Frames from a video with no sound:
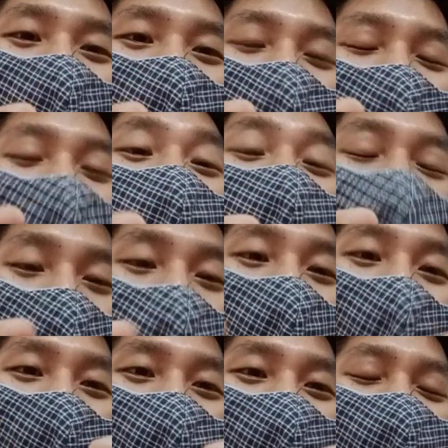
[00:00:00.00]
已经足够
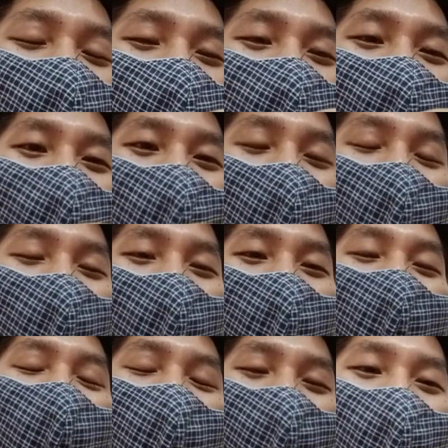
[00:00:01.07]
了，就呃给
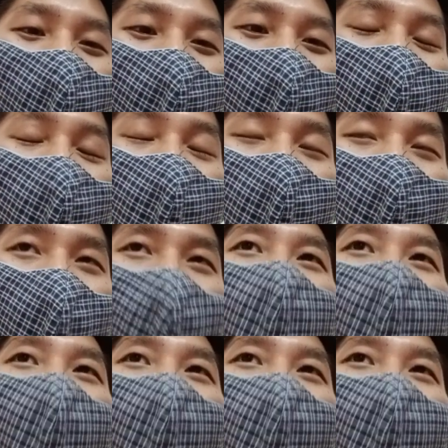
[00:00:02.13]
那个国